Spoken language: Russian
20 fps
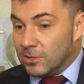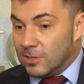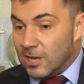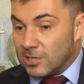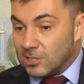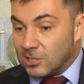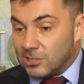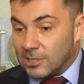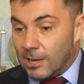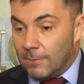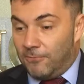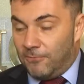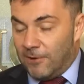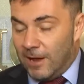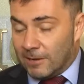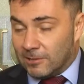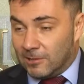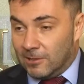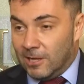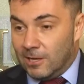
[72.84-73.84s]
Даже сам
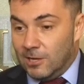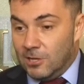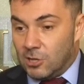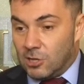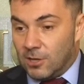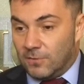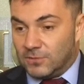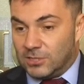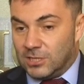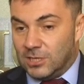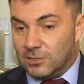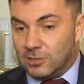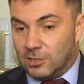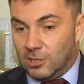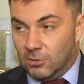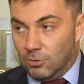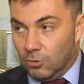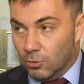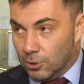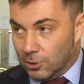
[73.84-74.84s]
факт наличия в
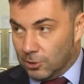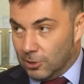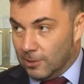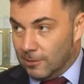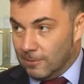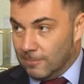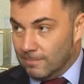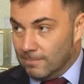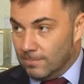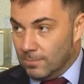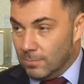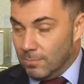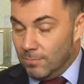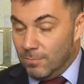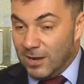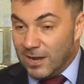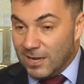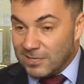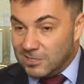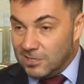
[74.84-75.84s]
центре города
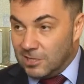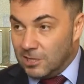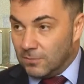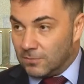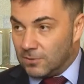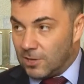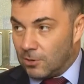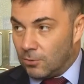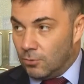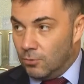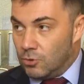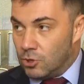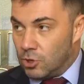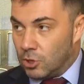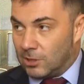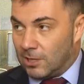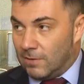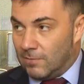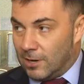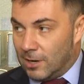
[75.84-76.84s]
магазинов,
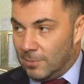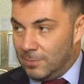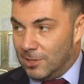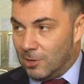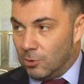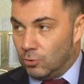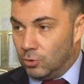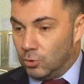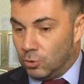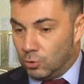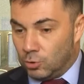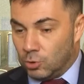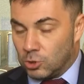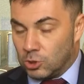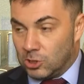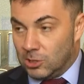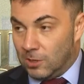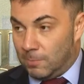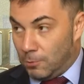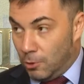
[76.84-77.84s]
торгующих товарами народных
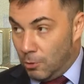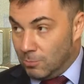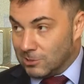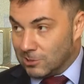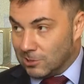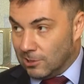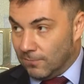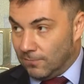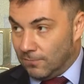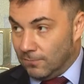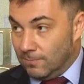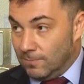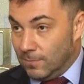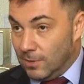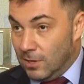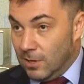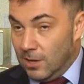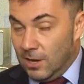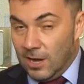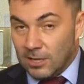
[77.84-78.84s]
художественных промыслов,
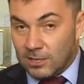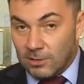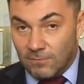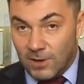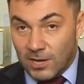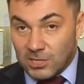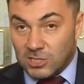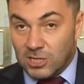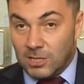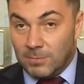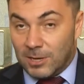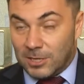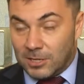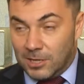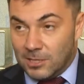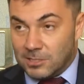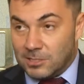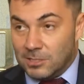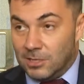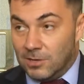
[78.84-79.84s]
это важный
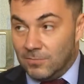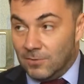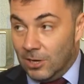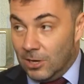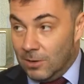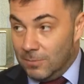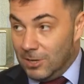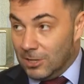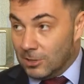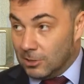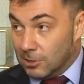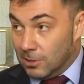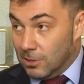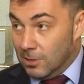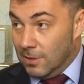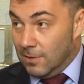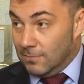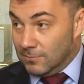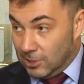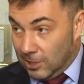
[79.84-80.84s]
маркетинговый элемент
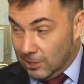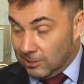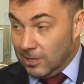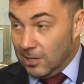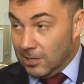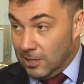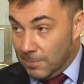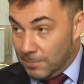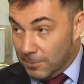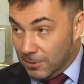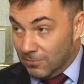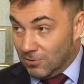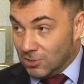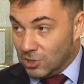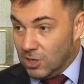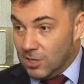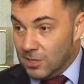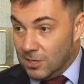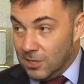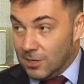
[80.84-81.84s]
в стратегии
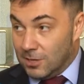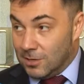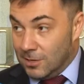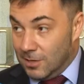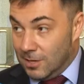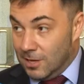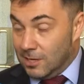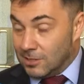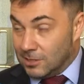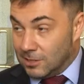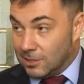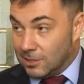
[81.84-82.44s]
продвижения этих